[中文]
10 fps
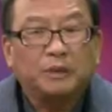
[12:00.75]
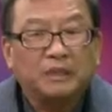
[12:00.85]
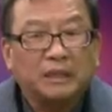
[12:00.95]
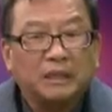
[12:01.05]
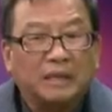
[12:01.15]

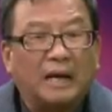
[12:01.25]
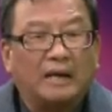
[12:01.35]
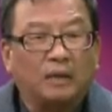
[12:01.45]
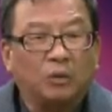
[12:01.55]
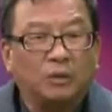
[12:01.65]
这个改
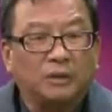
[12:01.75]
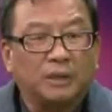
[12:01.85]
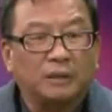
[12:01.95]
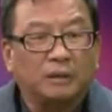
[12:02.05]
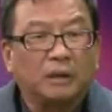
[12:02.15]
的过程。
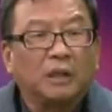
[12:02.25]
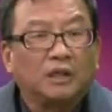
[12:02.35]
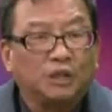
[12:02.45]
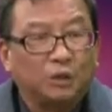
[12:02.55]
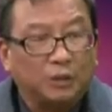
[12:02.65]

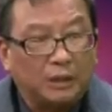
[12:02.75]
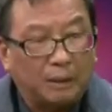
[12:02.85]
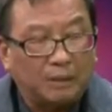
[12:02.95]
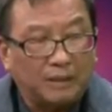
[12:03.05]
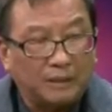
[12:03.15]
就是
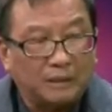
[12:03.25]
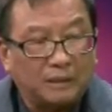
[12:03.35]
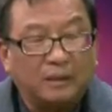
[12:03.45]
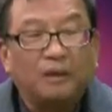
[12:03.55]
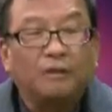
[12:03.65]
他把自
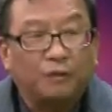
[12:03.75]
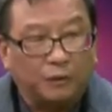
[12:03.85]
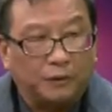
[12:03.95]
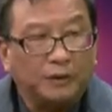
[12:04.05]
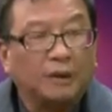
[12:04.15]
己
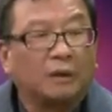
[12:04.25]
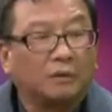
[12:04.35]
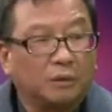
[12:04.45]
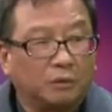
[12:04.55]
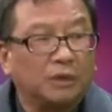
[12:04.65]
否定掉，
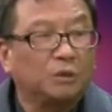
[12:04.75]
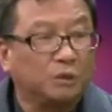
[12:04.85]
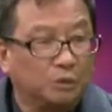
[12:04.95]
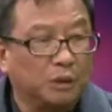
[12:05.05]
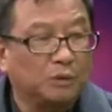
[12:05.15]
重新
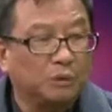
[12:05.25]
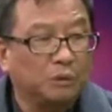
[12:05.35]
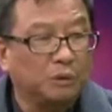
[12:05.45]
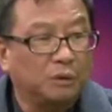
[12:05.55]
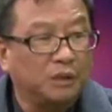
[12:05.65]
创造
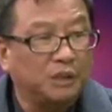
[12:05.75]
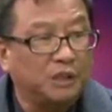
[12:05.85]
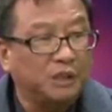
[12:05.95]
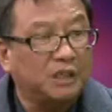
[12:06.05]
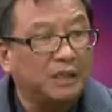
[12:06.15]
做一
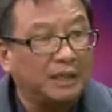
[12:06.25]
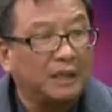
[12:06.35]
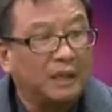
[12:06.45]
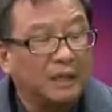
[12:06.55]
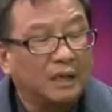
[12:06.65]
些新的
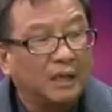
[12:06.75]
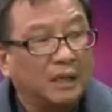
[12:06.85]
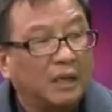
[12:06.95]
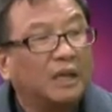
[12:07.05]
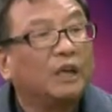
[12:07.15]

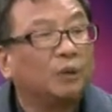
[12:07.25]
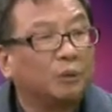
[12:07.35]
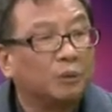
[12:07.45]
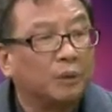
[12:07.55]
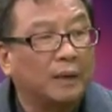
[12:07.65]
内
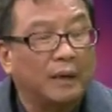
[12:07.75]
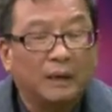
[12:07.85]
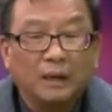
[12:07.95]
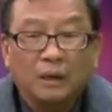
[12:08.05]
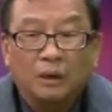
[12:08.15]
容出来。
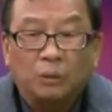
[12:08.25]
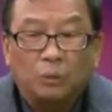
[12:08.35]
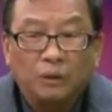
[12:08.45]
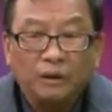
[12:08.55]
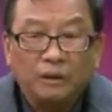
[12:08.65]
无
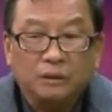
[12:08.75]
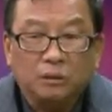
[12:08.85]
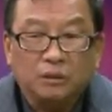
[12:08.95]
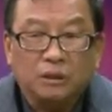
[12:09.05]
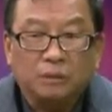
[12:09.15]
论你
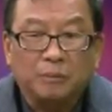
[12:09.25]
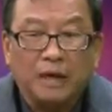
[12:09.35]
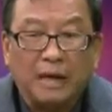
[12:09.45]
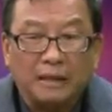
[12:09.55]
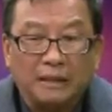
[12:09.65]
从事什么
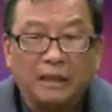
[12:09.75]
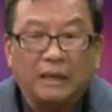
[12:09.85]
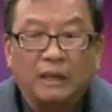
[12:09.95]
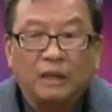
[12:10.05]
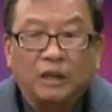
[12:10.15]
行
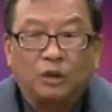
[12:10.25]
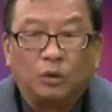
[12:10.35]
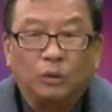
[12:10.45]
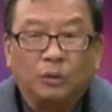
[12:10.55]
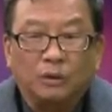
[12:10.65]
业，
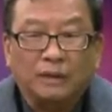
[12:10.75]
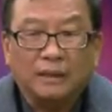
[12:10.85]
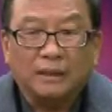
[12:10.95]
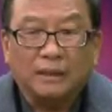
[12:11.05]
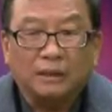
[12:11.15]
如果大
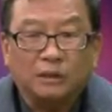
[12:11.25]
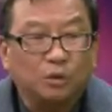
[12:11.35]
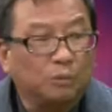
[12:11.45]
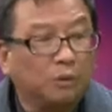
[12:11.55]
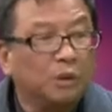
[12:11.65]
家是
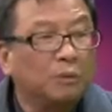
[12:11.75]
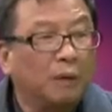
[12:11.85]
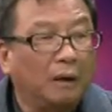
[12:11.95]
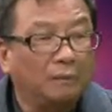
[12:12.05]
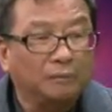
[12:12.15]
楚目春
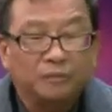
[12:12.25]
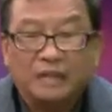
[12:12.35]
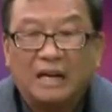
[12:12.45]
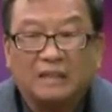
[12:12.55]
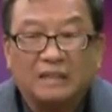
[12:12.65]
光
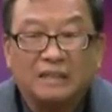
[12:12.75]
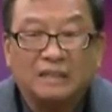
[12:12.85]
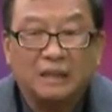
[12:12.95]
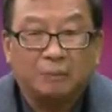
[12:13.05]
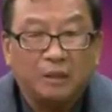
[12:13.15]
看在
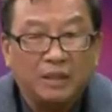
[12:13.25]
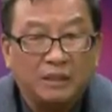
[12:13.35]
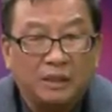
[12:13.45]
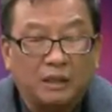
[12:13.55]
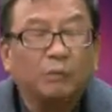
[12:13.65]
前面
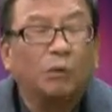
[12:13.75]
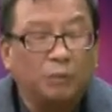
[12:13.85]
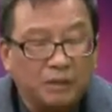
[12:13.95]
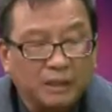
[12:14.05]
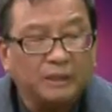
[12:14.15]
前的，因为我
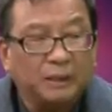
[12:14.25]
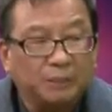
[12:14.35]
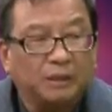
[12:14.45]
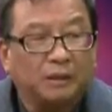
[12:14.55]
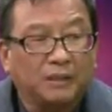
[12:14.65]
们现在
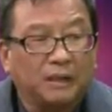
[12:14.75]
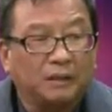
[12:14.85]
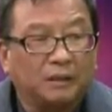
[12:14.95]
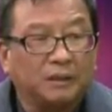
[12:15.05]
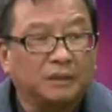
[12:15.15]
比较强
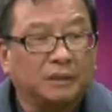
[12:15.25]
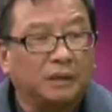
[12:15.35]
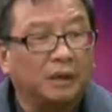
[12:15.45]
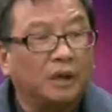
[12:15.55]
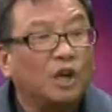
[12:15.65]
调自己
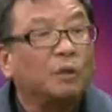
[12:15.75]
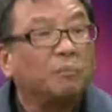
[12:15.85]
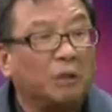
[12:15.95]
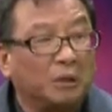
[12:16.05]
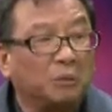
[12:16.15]
的
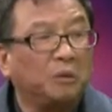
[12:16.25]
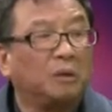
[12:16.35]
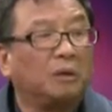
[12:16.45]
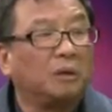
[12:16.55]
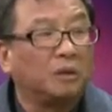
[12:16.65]
名
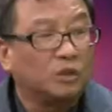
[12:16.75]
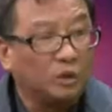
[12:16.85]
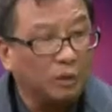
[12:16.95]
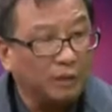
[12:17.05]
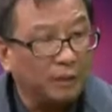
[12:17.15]
誉，
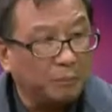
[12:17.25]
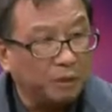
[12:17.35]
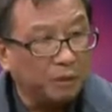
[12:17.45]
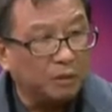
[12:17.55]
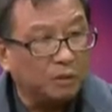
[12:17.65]
所谓的
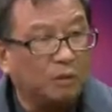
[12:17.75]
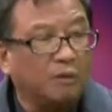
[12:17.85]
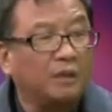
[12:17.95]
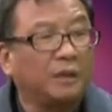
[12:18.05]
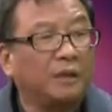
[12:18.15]
名誉，所
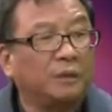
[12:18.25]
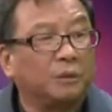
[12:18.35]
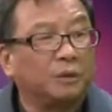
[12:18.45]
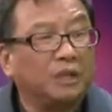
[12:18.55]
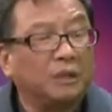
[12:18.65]
谓的那
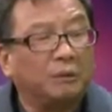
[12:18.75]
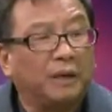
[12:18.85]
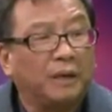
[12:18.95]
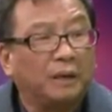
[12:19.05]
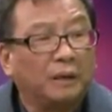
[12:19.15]
种地
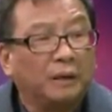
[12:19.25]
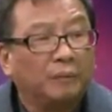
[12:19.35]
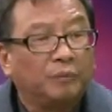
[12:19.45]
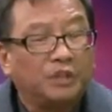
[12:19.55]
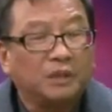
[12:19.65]
位，
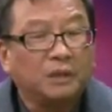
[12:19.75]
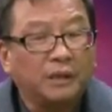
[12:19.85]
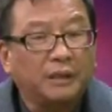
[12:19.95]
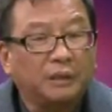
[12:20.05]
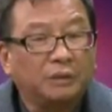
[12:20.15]
其实
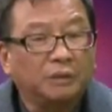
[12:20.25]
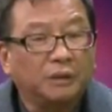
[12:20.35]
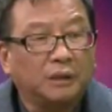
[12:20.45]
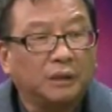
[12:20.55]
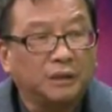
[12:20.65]
那些东
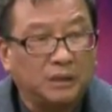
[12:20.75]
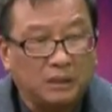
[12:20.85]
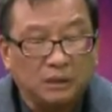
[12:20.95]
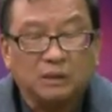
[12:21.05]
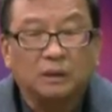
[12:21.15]
西
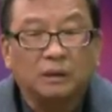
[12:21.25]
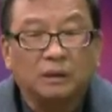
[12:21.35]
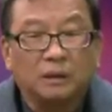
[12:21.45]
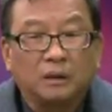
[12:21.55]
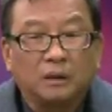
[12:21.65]
其实
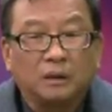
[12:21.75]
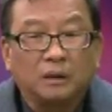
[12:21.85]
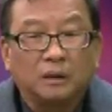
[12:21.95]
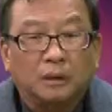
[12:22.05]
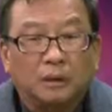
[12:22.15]

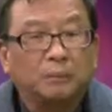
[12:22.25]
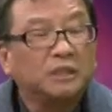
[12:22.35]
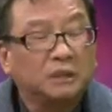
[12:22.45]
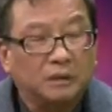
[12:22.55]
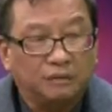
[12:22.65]
你们
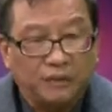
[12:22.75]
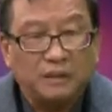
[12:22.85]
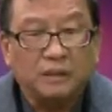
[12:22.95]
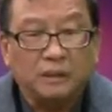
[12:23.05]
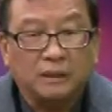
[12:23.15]
自己
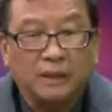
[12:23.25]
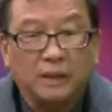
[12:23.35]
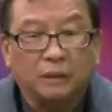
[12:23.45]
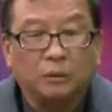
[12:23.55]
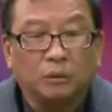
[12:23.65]
分析一下，
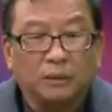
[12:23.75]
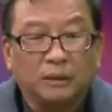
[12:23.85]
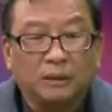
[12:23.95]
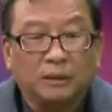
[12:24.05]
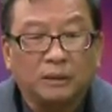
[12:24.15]
很多的
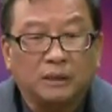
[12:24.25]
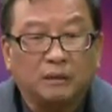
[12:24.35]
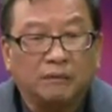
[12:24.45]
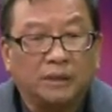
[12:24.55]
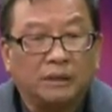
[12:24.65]
这些
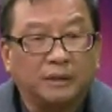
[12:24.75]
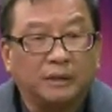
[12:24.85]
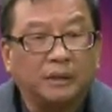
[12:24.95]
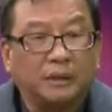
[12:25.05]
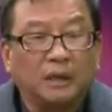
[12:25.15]
地位和
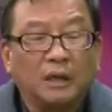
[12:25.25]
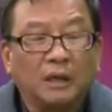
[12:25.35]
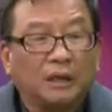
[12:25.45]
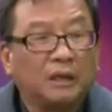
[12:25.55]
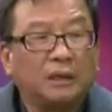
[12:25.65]
人格
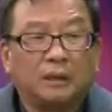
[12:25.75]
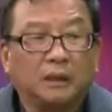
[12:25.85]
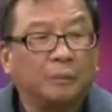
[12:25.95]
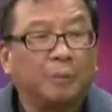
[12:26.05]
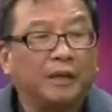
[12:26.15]
跟你
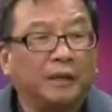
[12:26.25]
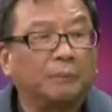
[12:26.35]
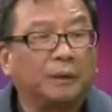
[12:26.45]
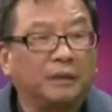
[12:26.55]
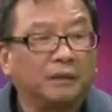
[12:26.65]
这个本人的
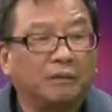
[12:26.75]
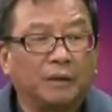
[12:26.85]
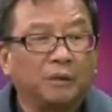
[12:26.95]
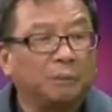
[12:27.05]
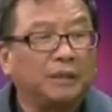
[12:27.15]
本质
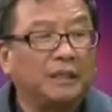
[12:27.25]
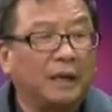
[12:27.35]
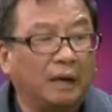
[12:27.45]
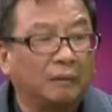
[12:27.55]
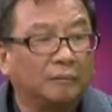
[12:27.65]
完全不一
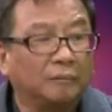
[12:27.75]
样，